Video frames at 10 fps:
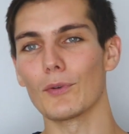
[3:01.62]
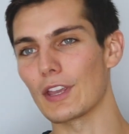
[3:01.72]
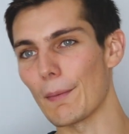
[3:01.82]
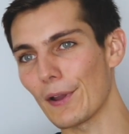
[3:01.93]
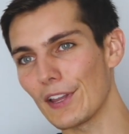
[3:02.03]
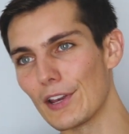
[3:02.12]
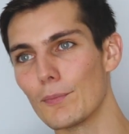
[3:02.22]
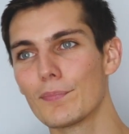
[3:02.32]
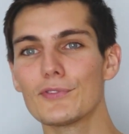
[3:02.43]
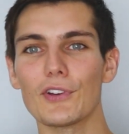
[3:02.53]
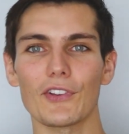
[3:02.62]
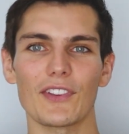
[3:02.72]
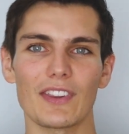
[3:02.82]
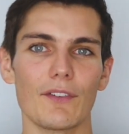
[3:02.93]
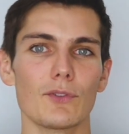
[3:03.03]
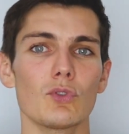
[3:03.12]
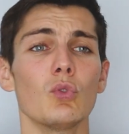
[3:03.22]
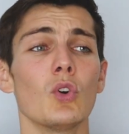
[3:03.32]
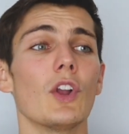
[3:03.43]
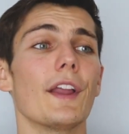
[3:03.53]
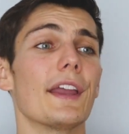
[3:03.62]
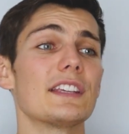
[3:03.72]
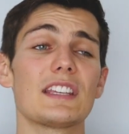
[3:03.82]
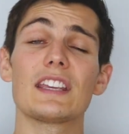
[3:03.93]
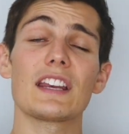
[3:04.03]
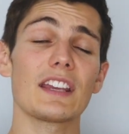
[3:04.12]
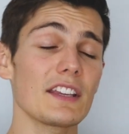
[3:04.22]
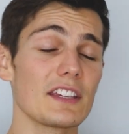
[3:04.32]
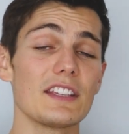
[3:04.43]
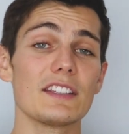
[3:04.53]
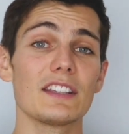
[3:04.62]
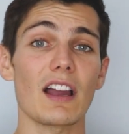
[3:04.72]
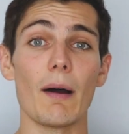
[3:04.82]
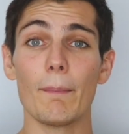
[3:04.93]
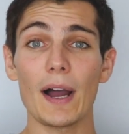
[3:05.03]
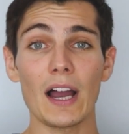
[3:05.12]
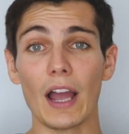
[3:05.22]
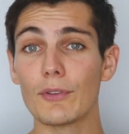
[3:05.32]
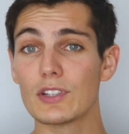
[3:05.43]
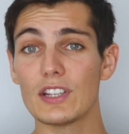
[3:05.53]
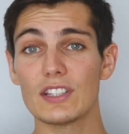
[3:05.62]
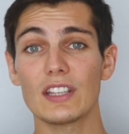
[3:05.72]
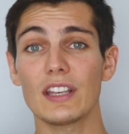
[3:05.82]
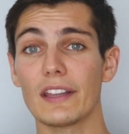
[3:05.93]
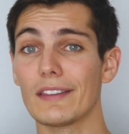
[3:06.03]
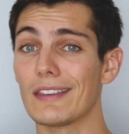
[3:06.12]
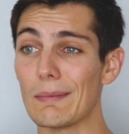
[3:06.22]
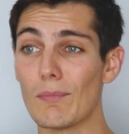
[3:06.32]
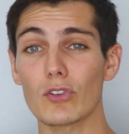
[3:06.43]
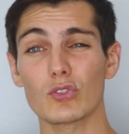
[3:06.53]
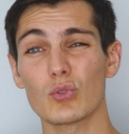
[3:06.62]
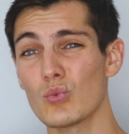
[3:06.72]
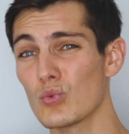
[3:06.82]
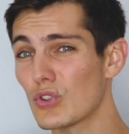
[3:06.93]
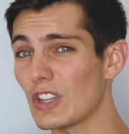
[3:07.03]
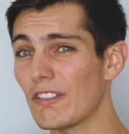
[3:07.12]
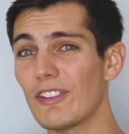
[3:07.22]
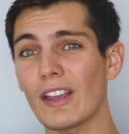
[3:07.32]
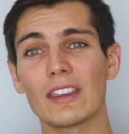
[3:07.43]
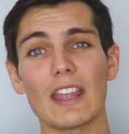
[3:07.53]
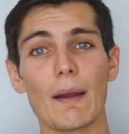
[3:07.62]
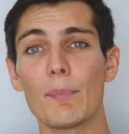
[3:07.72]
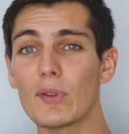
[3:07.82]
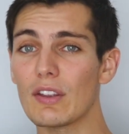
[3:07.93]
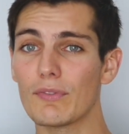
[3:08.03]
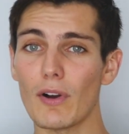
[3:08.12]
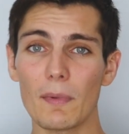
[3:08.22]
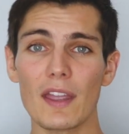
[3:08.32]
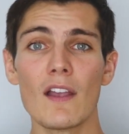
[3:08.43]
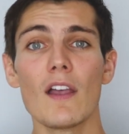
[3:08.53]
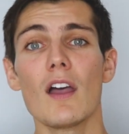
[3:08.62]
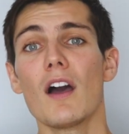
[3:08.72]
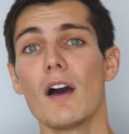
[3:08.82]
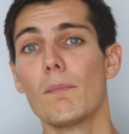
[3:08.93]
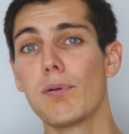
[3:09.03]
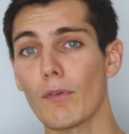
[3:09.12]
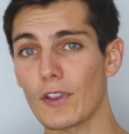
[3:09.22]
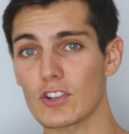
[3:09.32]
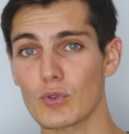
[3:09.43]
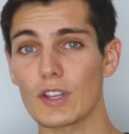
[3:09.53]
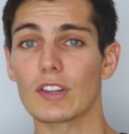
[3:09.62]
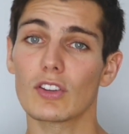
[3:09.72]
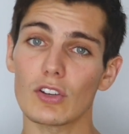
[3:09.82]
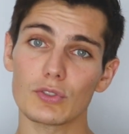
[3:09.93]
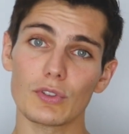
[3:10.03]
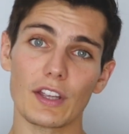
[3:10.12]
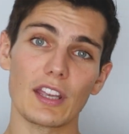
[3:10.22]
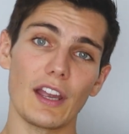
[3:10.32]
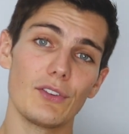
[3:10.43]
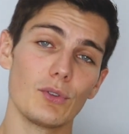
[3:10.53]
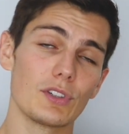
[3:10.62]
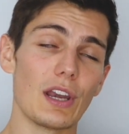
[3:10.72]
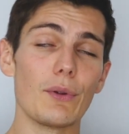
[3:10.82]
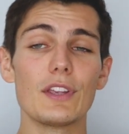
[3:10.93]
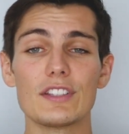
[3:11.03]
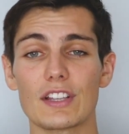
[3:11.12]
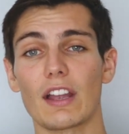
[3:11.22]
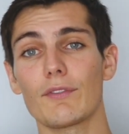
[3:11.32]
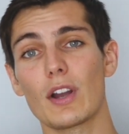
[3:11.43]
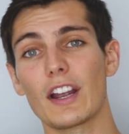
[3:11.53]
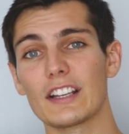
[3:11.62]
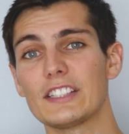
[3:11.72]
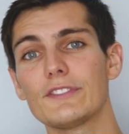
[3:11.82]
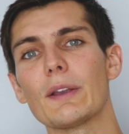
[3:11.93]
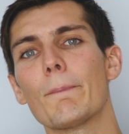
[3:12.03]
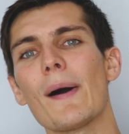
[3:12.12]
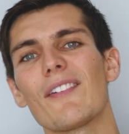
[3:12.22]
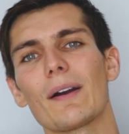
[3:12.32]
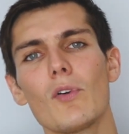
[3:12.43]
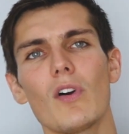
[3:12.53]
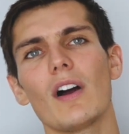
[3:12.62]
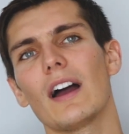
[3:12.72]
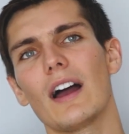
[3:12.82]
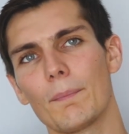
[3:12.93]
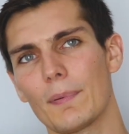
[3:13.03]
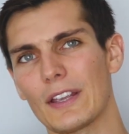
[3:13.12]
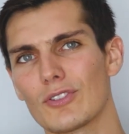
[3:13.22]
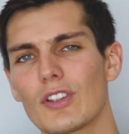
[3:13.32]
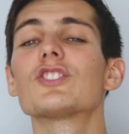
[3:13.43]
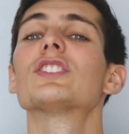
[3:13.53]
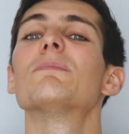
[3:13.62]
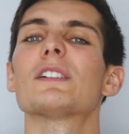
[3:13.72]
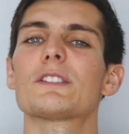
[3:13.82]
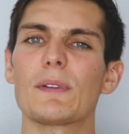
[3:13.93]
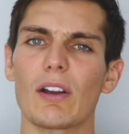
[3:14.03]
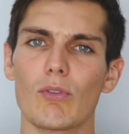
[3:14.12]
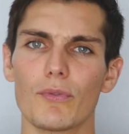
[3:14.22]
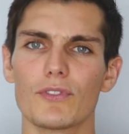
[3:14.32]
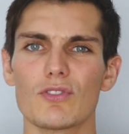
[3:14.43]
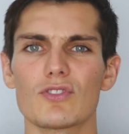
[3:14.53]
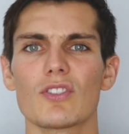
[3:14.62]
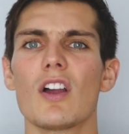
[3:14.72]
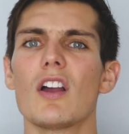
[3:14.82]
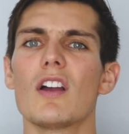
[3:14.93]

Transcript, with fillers: Donc après, il a eu plusieurs interviews et c'est quelqu'un qui n'hésitera pas à utiliser des mensonges ou des vérités un peu déformées pour faire jouer dans son intérêt. Donc il a eu des interviews agressives, c'est pas vraiment un personnage qui m'inspire confiance